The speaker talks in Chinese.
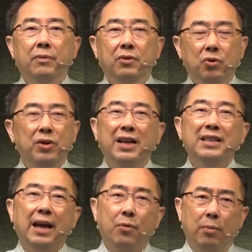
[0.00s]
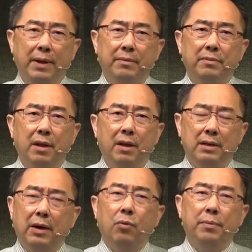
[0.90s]
就是恩待我们，
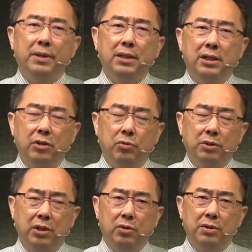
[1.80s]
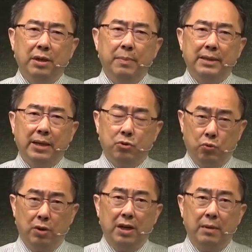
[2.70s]
让我们的弟兄弟兄姐妹在
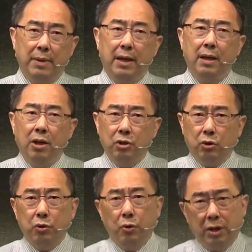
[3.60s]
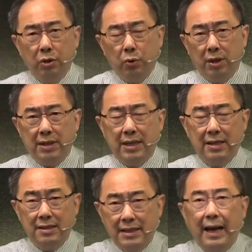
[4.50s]
树林里面都有更多的成
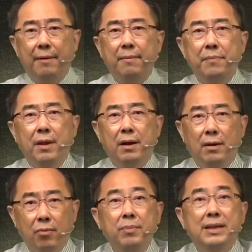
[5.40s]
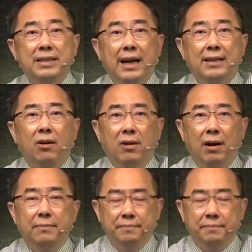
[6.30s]
长。我们一起来祷告。